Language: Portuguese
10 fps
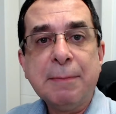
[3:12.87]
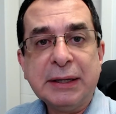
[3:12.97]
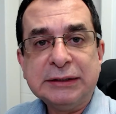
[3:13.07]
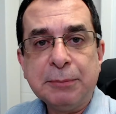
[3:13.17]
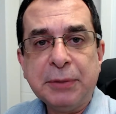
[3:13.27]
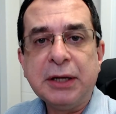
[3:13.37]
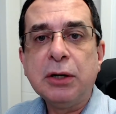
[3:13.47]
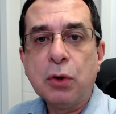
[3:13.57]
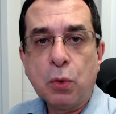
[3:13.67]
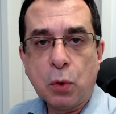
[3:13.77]
mas também
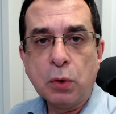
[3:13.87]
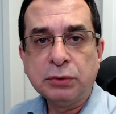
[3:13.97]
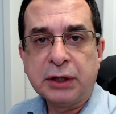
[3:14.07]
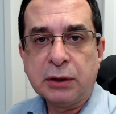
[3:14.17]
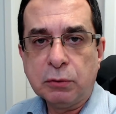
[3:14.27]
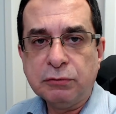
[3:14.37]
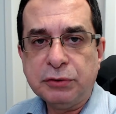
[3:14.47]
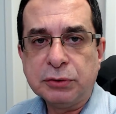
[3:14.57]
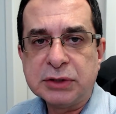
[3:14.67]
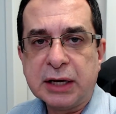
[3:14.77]
contra o
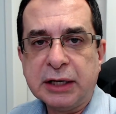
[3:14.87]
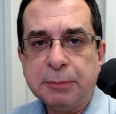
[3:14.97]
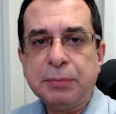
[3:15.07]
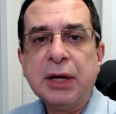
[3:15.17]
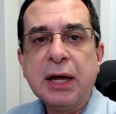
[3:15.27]
vírus da gripe.